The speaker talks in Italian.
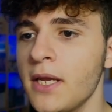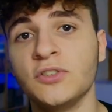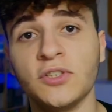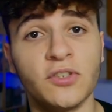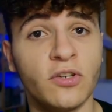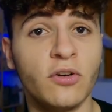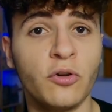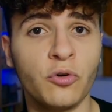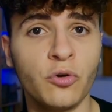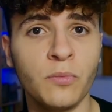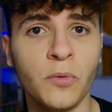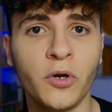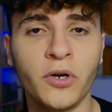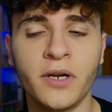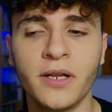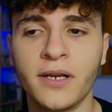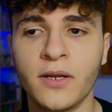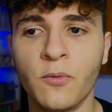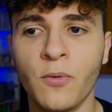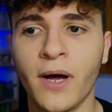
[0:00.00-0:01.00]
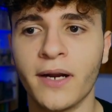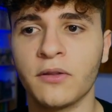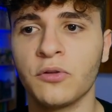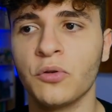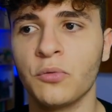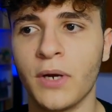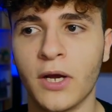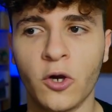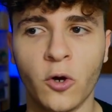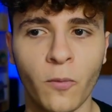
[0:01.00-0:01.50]
Ci sono rumor
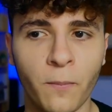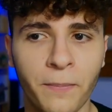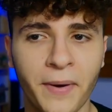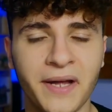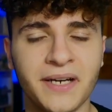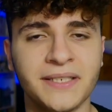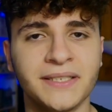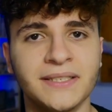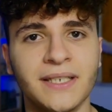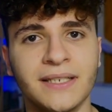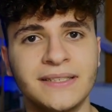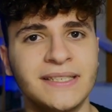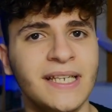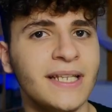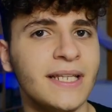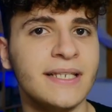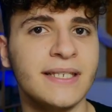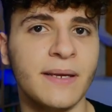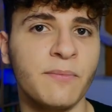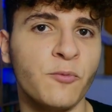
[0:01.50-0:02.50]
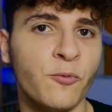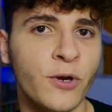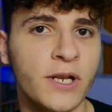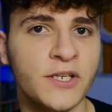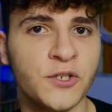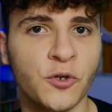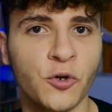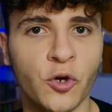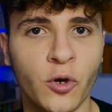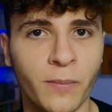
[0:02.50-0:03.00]
riguardo una comparsa sia di Sam
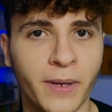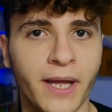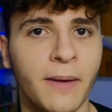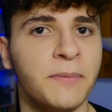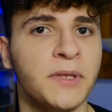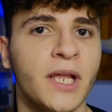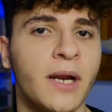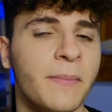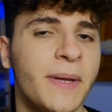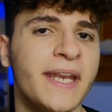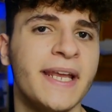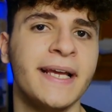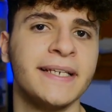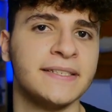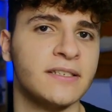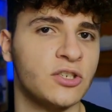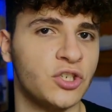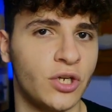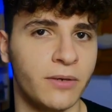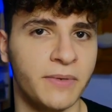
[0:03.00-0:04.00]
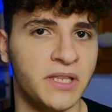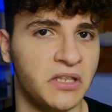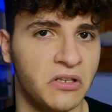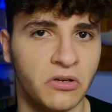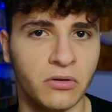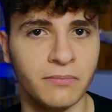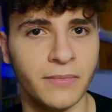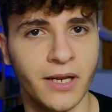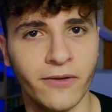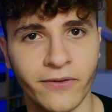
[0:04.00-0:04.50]
Wilson come Captain America e sinceramente
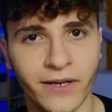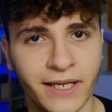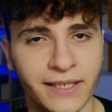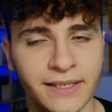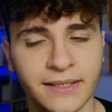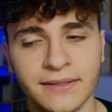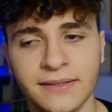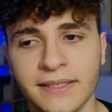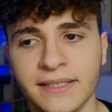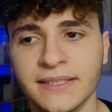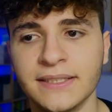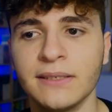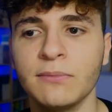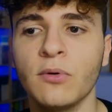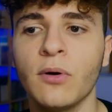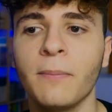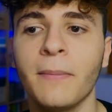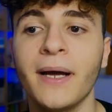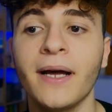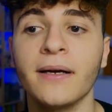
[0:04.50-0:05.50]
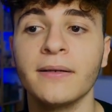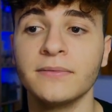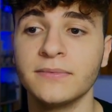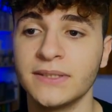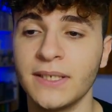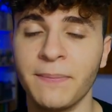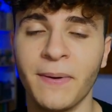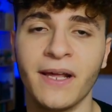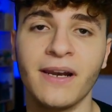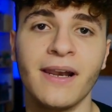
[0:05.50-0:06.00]
non me ne frega tantissimo, ma
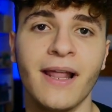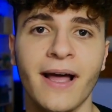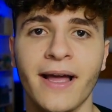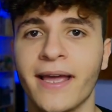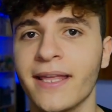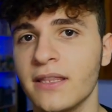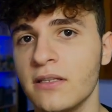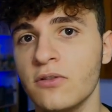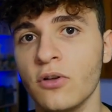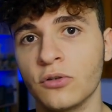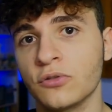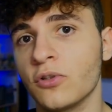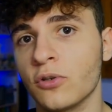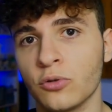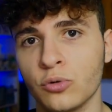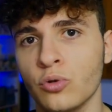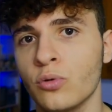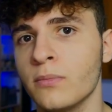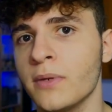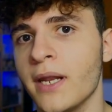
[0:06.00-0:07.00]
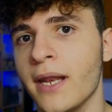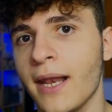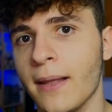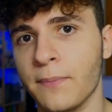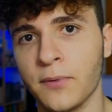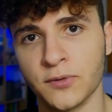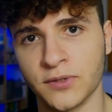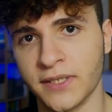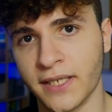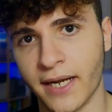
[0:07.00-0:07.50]
si parla anche di Doctor Doom
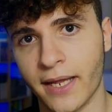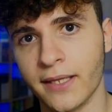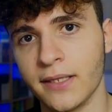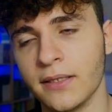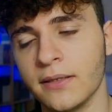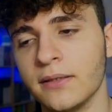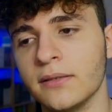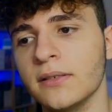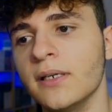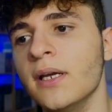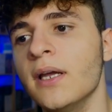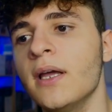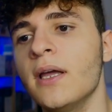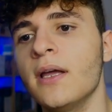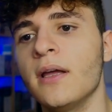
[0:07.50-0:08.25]
nella post credit.